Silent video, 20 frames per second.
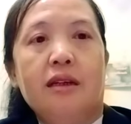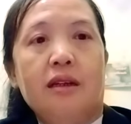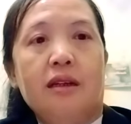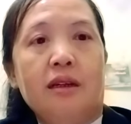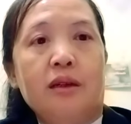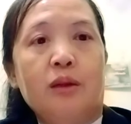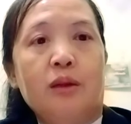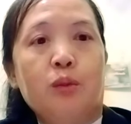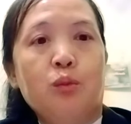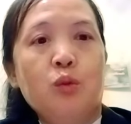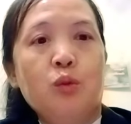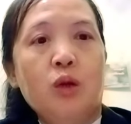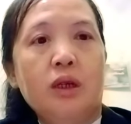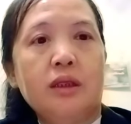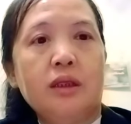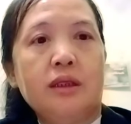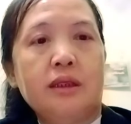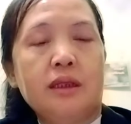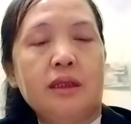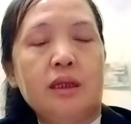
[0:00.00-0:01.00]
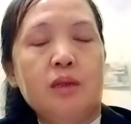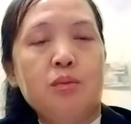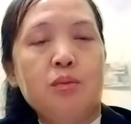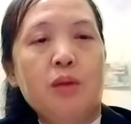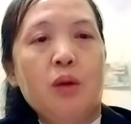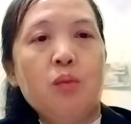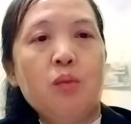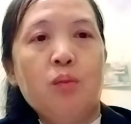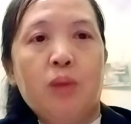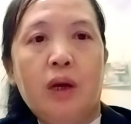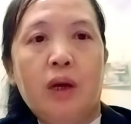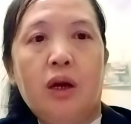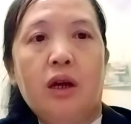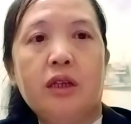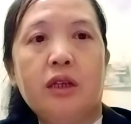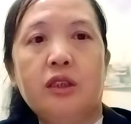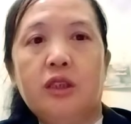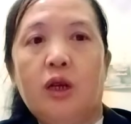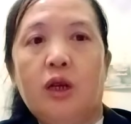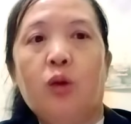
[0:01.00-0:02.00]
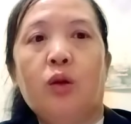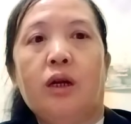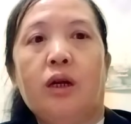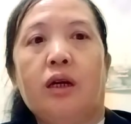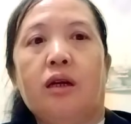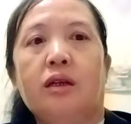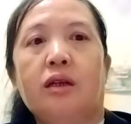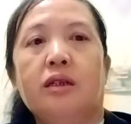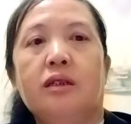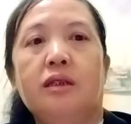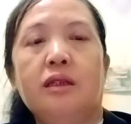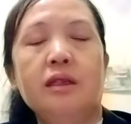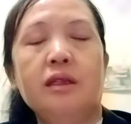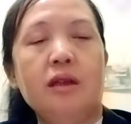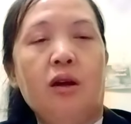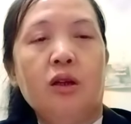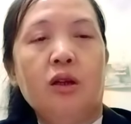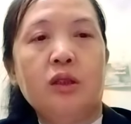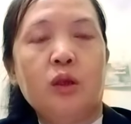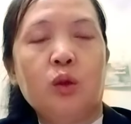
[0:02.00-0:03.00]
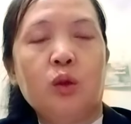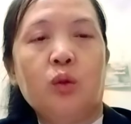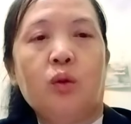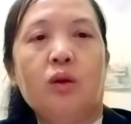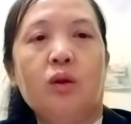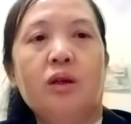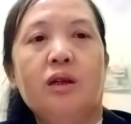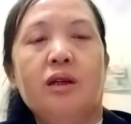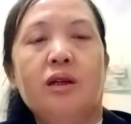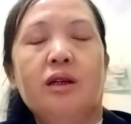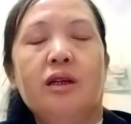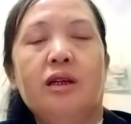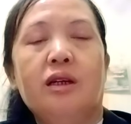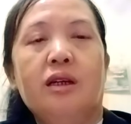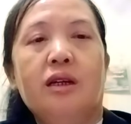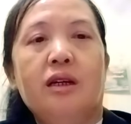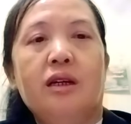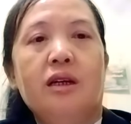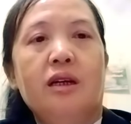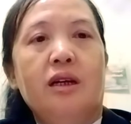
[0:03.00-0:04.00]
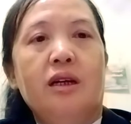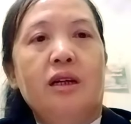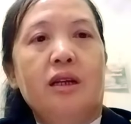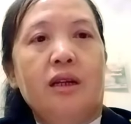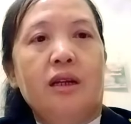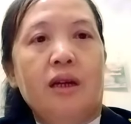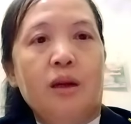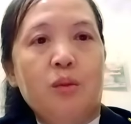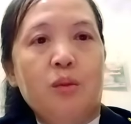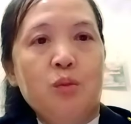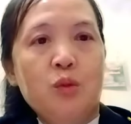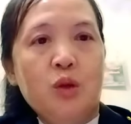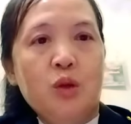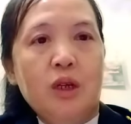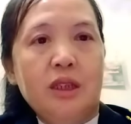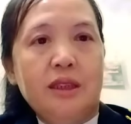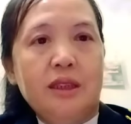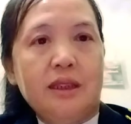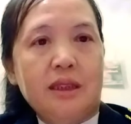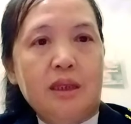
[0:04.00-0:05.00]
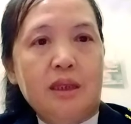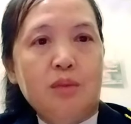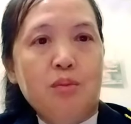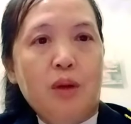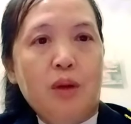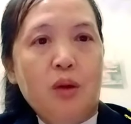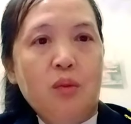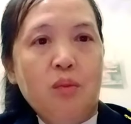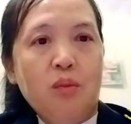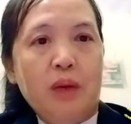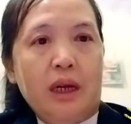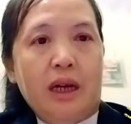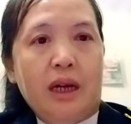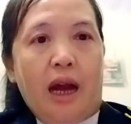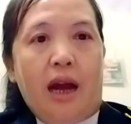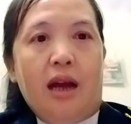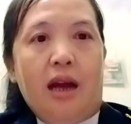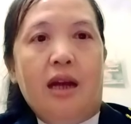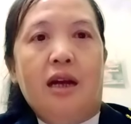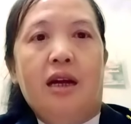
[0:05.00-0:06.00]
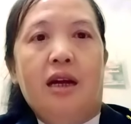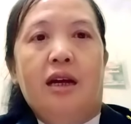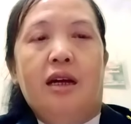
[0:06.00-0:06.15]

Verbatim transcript: là mua chỉ mong blon rau là y ô tụ lỡ mua chỉ mong mày cả